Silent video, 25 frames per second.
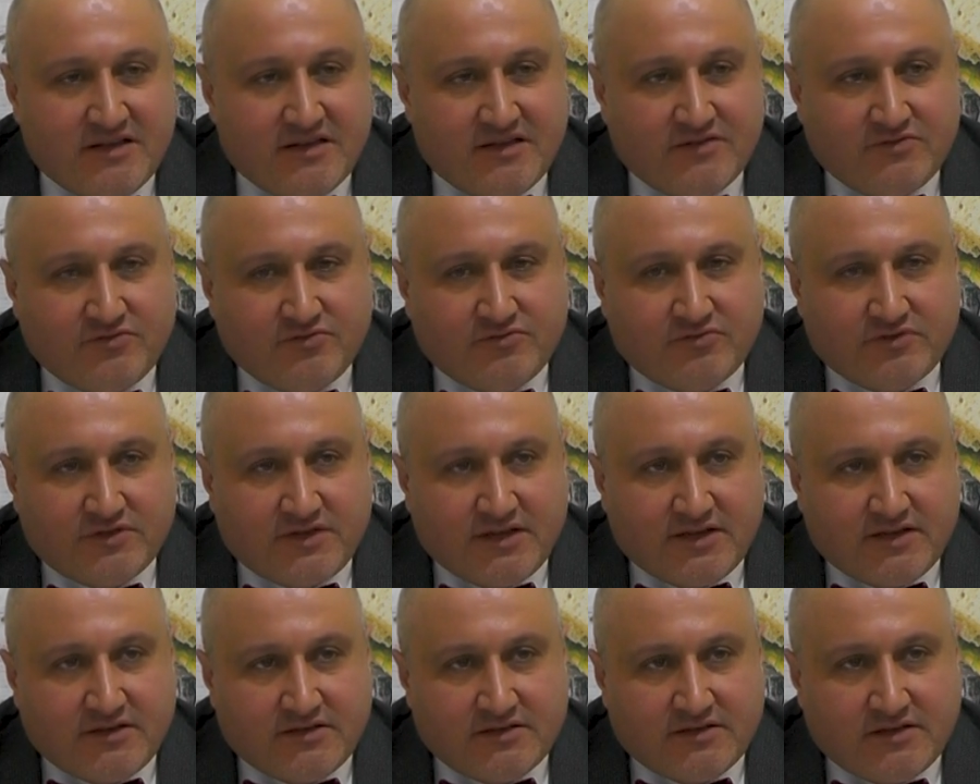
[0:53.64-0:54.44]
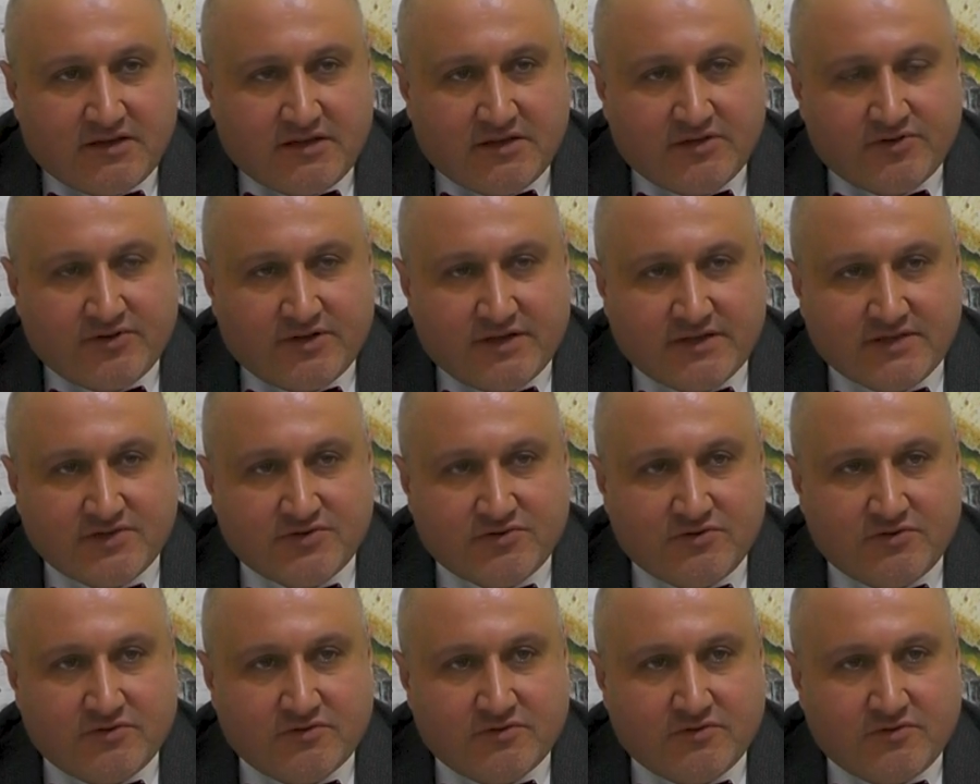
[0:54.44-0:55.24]
E, Nutrotek Gıda olarak
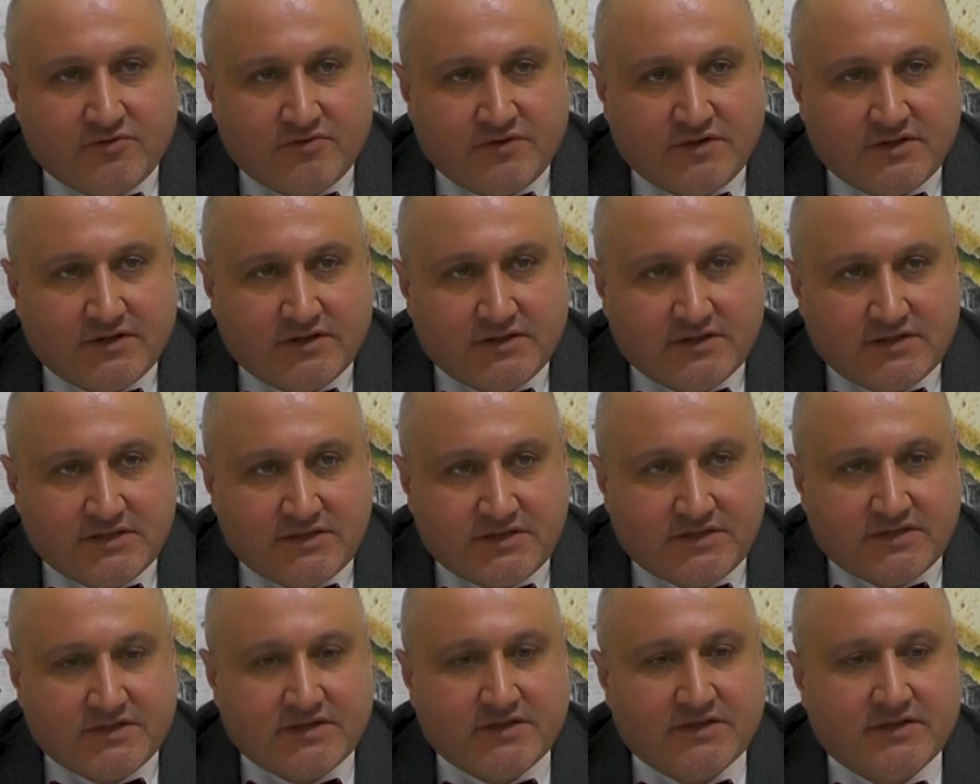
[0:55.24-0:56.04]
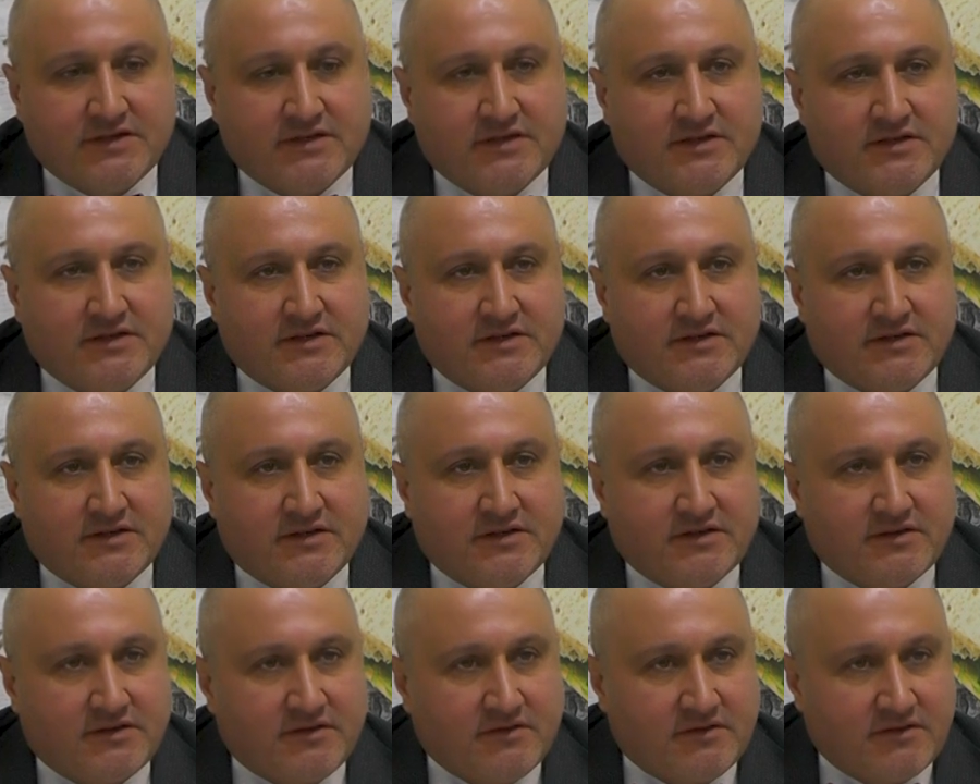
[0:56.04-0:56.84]
son 10 yıldır e,
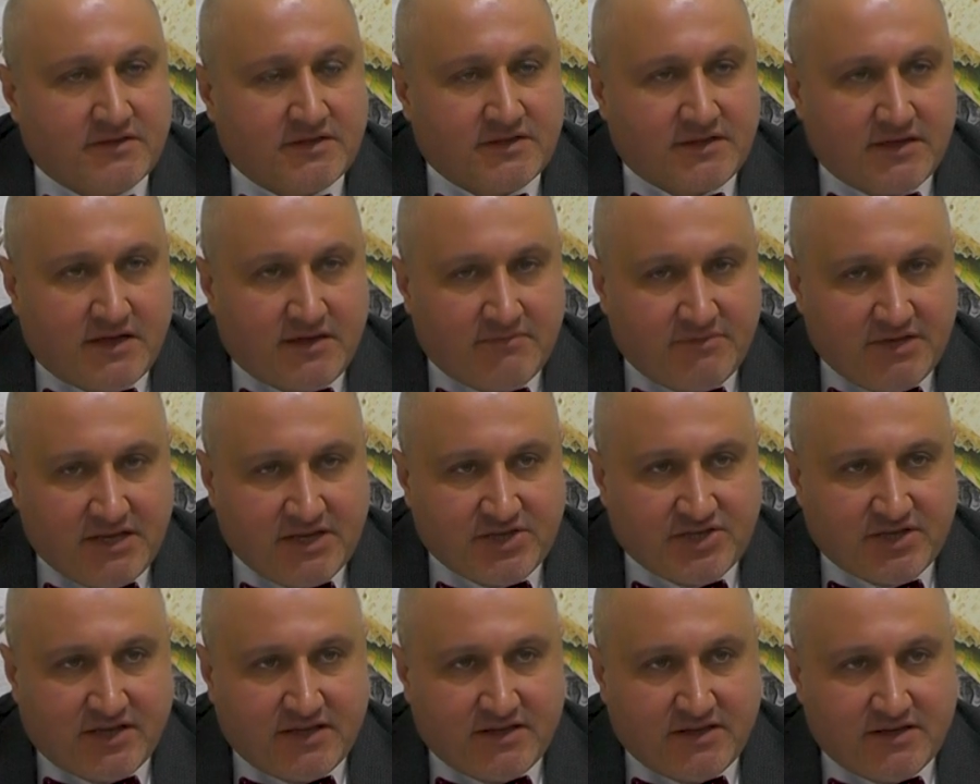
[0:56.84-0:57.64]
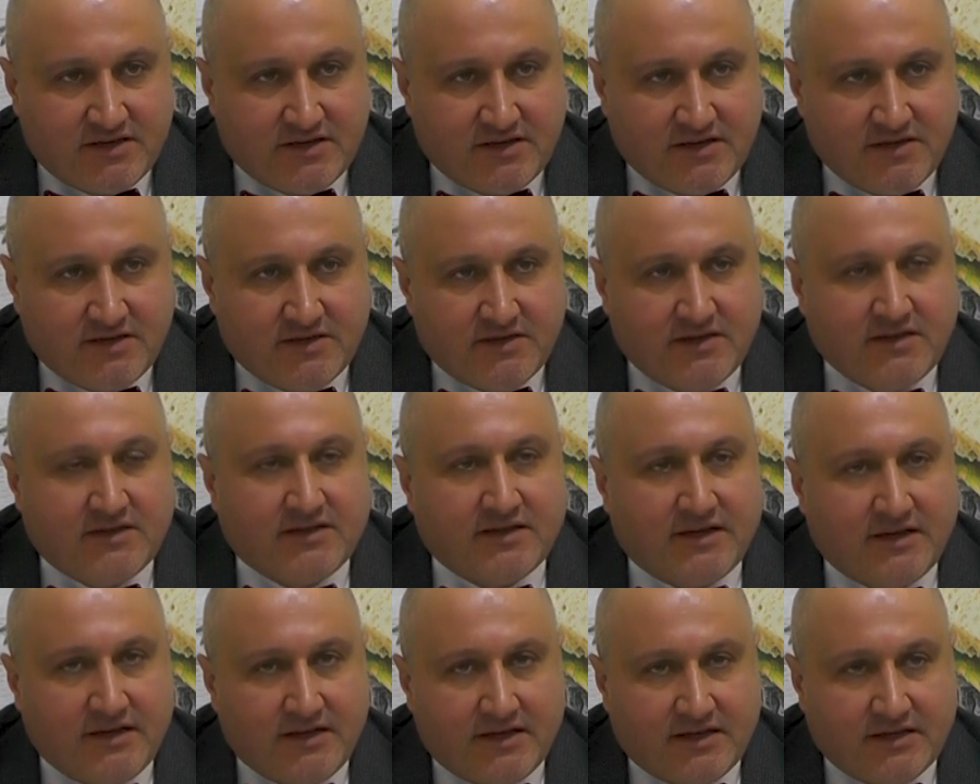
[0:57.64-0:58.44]
gıda bileşenleri
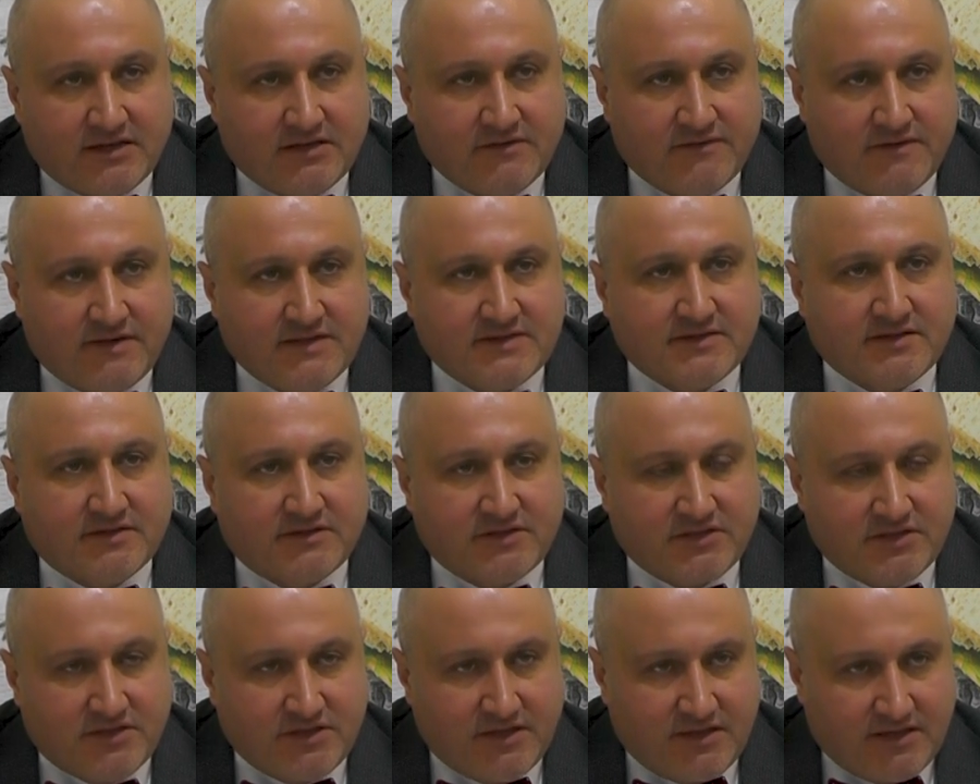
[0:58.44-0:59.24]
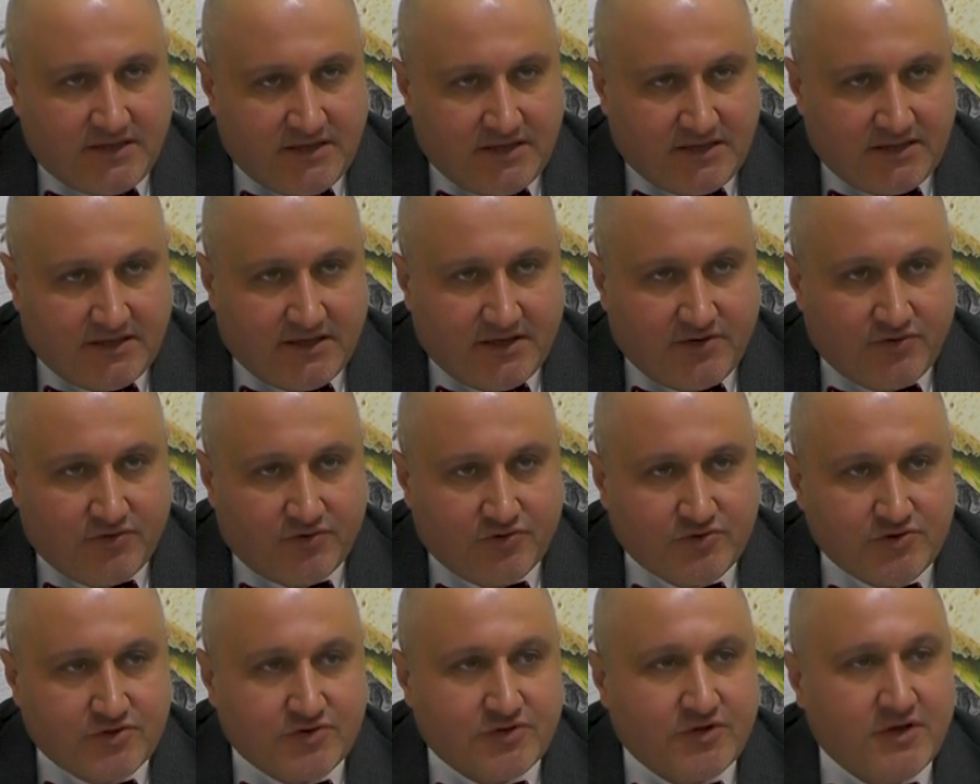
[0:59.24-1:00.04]
ithalatı ve satışıyla
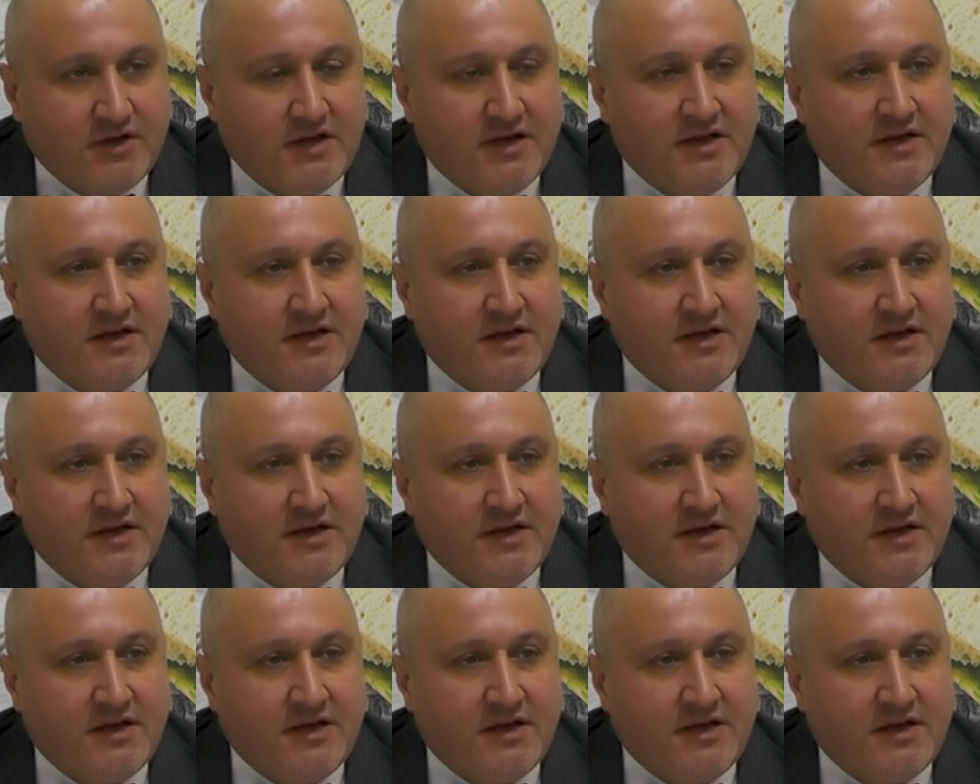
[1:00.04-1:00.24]
ilgileniyoruz.